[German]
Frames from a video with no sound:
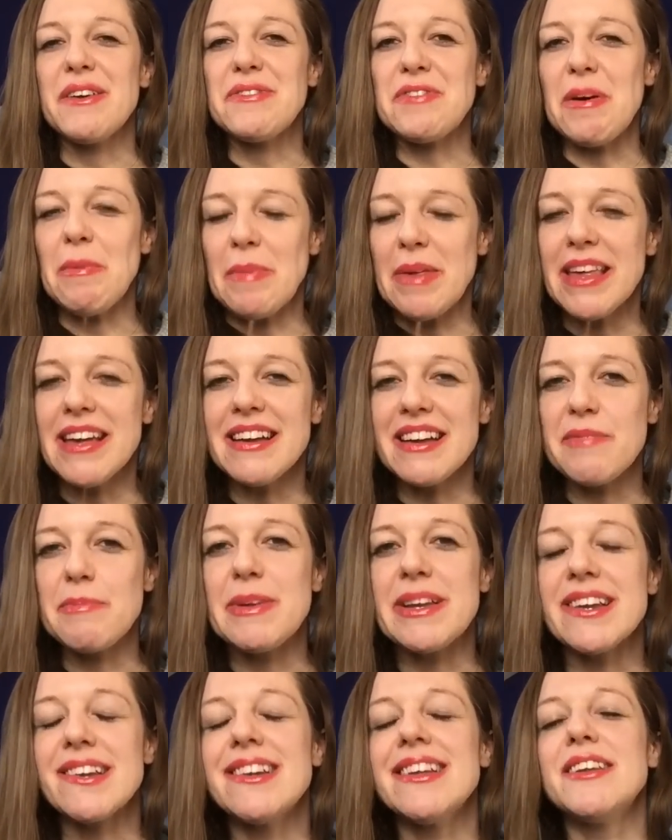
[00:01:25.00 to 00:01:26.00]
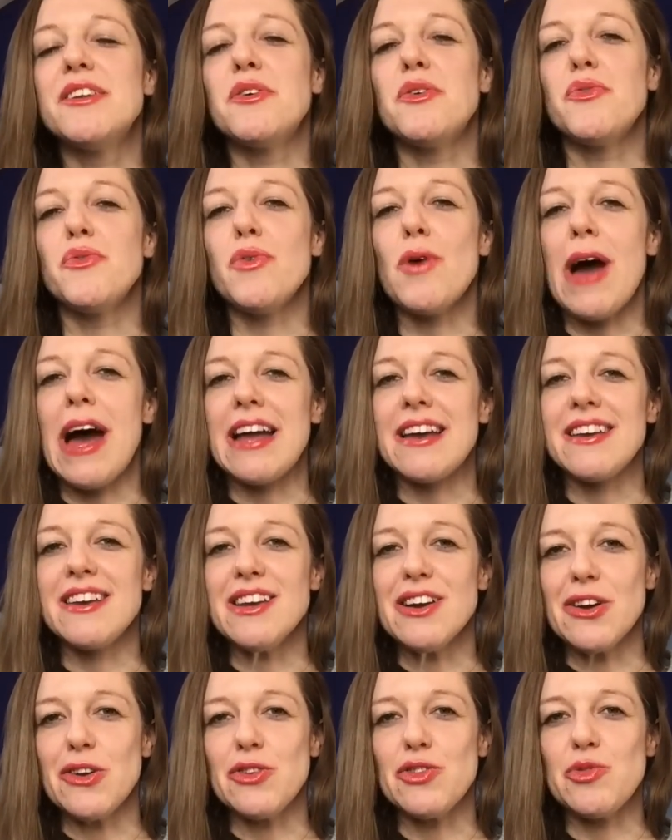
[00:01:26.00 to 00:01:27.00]
Familienmitglieder für
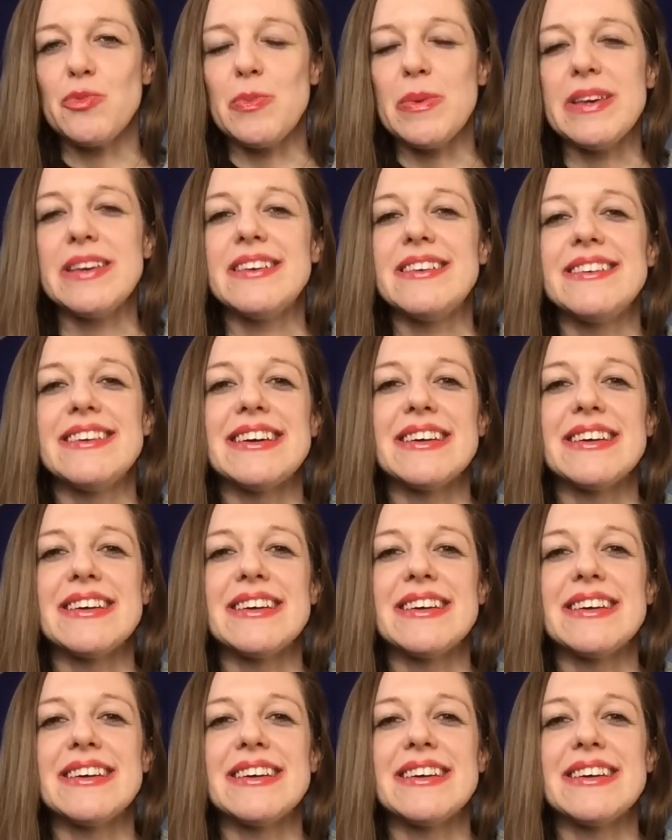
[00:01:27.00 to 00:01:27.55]
andere spielt.